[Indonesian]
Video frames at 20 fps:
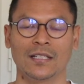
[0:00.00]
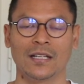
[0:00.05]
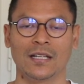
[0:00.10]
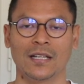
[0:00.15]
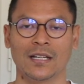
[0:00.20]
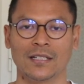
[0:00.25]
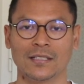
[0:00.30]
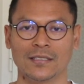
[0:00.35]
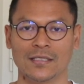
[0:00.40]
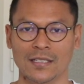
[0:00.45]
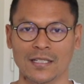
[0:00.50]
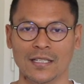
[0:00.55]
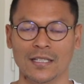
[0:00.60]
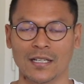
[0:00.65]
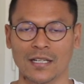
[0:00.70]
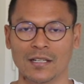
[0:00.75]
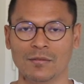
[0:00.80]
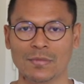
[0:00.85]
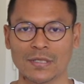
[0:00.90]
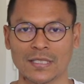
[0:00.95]
Uh, jadi
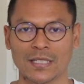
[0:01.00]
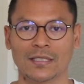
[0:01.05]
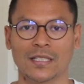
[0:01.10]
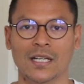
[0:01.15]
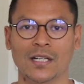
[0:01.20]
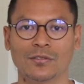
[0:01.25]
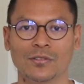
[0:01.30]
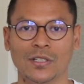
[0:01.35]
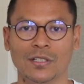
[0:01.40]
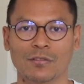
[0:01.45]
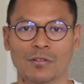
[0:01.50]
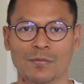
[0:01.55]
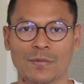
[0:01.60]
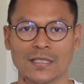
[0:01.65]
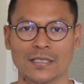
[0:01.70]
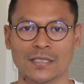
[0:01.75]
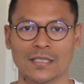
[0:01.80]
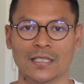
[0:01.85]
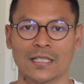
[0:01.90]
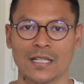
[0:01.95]
kalian bisa tahu
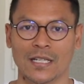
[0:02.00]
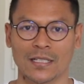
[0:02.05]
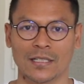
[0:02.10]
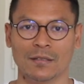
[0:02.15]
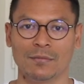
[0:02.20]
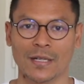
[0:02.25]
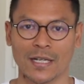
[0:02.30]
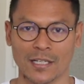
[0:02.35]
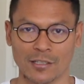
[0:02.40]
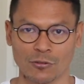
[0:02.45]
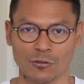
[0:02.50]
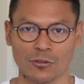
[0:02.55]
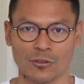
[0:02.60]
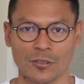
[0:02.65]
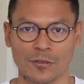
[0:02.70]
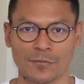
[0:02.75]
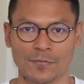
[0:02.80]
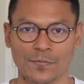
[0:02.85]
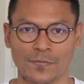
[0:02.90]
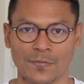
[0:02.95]
informasinya lebih lanjut.
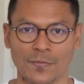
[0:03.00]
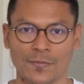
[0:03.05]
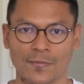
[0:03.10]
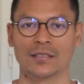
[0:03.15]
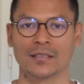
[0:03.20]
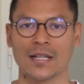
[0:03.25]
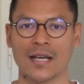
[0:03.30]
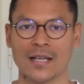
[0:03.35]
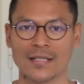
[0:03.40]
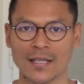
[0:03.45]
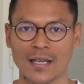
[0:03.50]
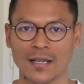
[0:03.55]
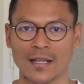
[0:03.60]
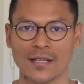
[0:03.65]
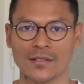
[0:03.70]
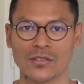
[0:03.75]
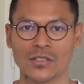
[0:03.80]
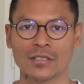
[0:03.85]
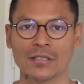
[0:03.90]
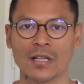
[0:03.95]
Nah, saya
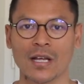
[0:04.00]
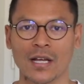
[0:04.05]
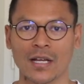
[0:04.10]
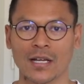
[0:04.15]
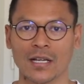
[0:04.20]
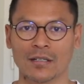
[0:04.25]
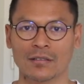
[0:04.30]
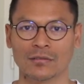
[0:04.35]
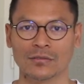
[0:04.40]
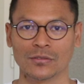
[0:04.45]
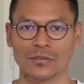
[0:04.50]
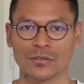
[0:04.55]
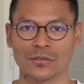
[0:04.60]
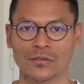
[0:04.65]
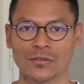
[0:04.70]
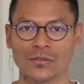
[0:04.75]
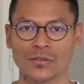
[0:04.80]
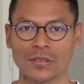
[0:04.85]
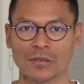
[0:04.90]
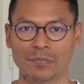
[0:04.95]
lanjut
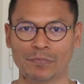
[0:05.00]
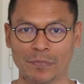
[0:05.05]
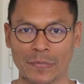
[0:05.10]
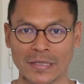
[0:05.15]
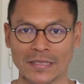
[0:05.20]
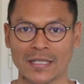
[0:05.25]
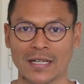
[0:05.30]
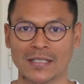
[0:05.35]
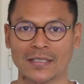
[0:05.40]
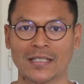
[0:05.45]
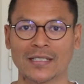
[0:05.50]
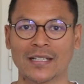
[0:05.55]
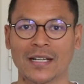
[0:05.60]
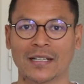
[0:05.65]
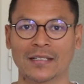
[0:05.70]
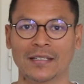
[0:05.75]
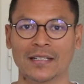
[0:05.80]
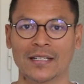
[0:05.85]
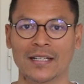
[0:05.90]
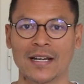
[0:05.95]
untuk persyaratan yang
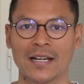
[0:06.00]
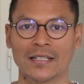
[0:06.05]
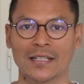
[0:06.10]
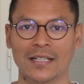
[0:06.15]
ketiga